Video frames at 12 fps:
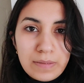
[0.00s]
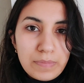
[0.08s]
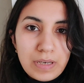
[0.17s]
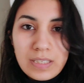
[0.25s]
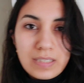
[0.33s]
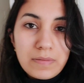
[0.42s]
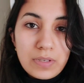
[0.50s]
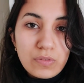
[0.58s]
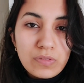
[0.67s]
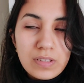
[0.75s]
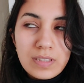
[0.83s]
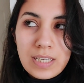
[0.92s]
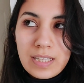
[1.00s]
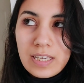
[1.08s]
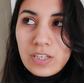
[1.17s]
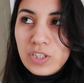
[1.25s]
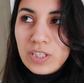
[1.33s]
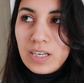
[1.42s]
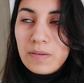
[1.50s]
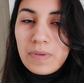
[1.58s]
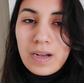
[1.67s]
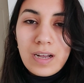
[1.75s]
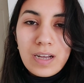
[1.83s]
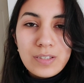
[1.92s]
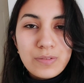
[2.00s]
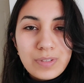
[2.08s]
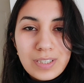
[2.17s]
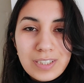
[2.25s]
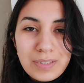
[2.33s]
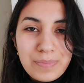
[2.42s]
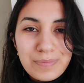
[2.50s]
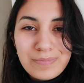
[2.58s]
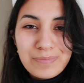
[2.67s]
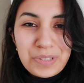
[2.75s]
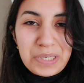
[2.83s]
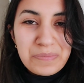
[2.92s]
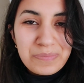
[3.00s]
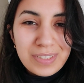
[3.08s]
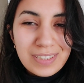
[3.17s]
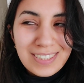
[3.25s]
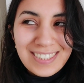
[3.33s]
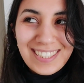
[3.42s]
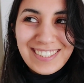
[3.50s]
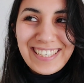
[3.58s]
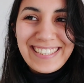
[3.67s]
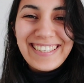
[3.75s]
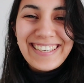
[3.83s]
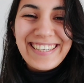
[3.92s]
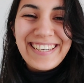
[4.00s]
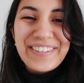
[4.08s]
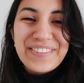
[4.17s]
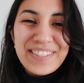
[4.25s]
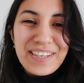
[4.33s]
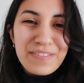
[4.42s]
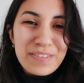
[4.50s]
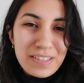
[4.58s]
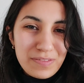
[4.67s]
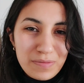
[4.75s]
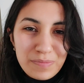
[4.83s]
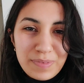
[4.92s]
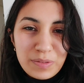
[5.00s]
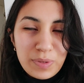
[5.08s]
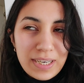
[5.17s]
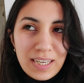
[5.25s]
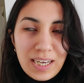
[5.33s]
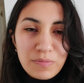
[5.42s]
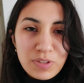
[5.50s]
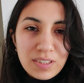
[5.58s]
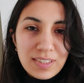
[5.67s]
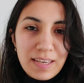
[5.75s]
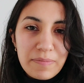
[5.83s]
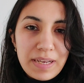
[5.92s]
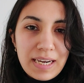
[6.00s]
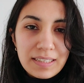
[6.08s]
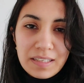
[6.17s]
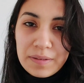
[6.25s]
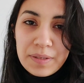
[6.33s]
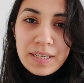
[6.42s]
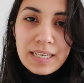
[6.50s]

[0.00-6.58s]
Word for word: ملا زعما كنت نسات ليا شي كلمات وداكشي المهم نسترجع الذاكره صافي صافي من بعد وقيلا غنمشي نصايب ديال الغدا